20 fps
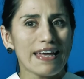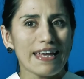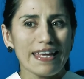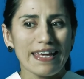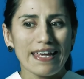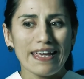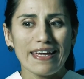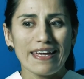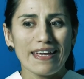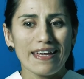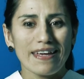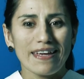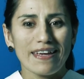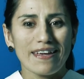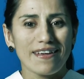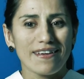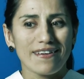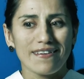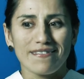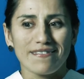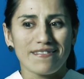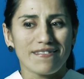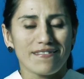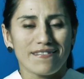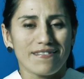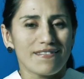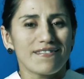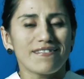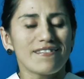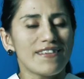eh,
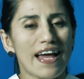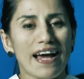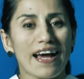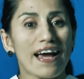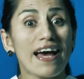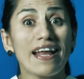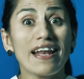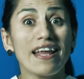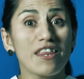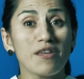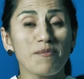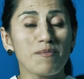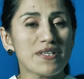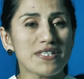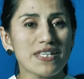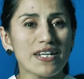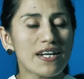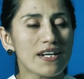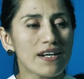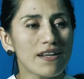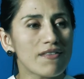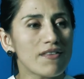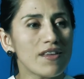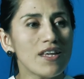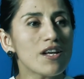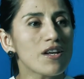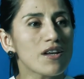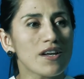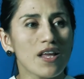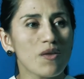las ganas de empezar a
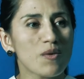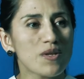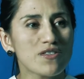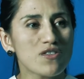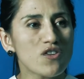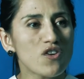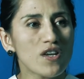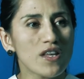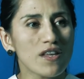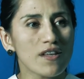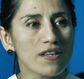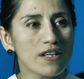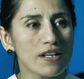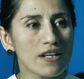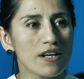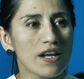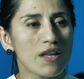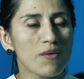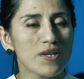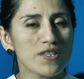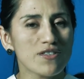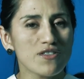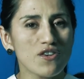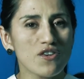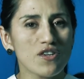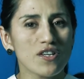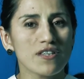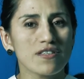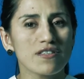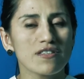rendir graduaciones, de tener
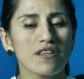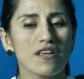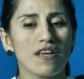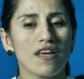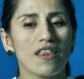graduaciones.